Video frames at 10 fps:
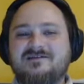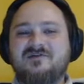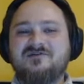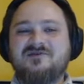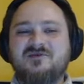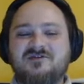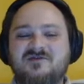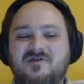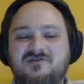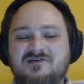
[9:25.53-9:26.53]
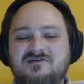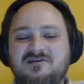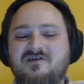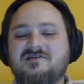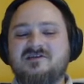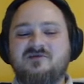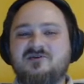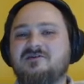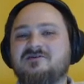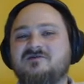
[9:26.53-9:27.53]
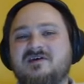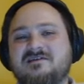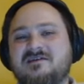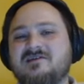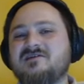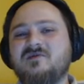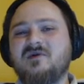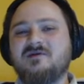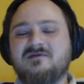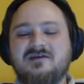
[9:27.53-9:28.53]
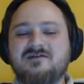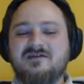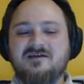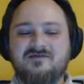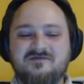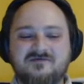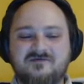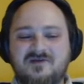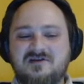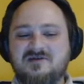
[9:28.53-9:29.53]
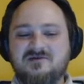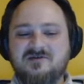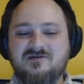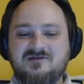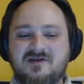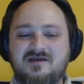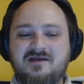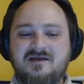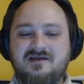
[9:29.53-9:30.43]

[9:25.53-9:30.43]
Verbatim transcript: zwrócić przeciwko Johnsonowi i sobie przejąć władzę dla siebie. Też tak w wielkim skrócie